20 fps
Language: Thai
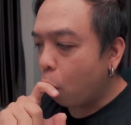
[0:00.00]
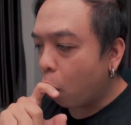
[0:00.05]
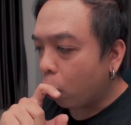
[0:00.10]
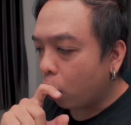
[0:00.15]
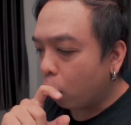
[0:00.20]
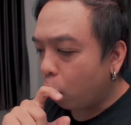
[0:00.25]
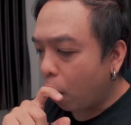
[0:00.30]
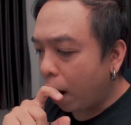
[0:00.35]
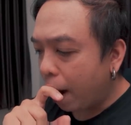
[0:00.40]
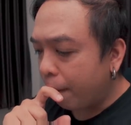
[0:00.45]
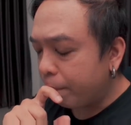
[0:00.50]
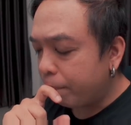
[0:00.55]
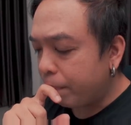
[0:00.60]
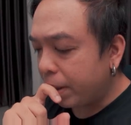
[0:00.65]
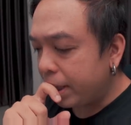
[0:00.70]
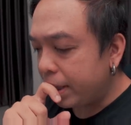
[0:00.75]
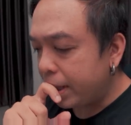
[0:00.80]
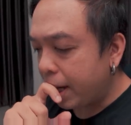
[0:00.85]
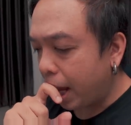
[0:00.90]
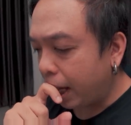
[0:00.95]
บวกความ
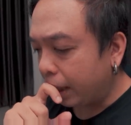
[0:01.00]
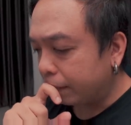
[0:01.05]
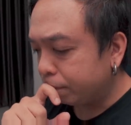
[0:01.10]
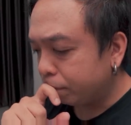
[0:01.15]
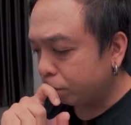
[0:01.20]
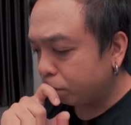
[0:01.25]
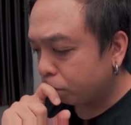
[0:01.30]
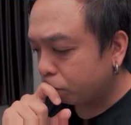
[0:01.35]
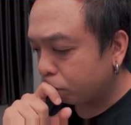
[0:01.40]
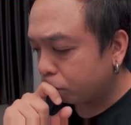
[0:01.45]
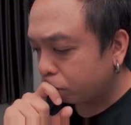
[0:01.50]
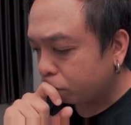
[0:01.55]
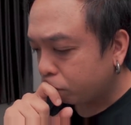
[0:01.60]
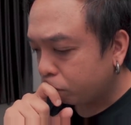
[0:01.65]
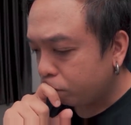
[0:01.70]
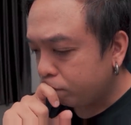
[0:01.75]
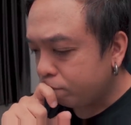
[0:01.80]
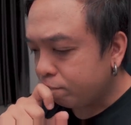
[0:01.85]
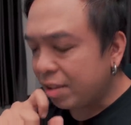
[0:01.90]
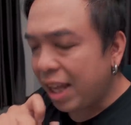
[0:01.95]
เป็นหนัง
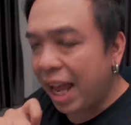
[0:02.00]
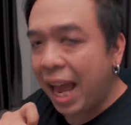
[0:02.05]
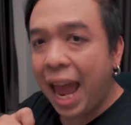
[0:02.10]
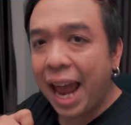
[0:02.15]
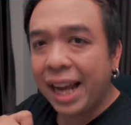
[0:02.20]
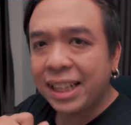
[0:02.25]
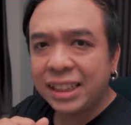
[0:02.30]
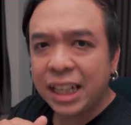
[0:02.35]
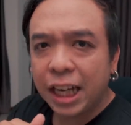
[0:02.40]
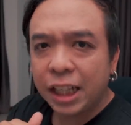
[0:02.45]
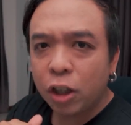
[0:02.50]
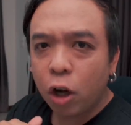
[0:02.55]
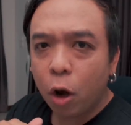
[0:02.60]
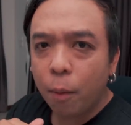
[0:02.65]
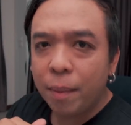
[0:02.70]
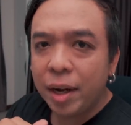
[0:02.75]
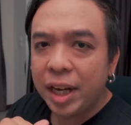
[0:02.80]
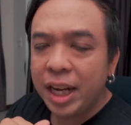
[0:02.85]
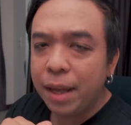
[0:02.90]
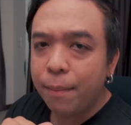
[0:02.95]
แอคชั่นคอ
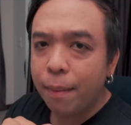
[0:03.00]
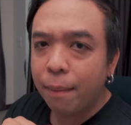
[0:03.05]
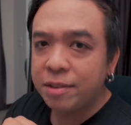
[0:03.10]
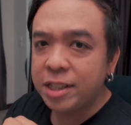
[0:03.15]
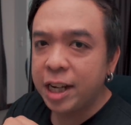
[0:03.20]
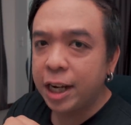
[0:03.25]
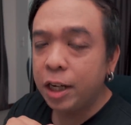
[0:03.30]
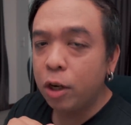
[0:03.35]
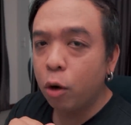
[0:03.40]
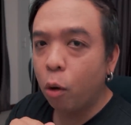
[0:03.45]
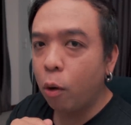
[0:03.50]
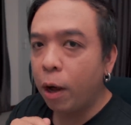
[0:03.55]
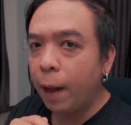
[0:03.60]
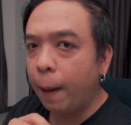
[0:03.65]
มเมดี้แบบเฉินหลง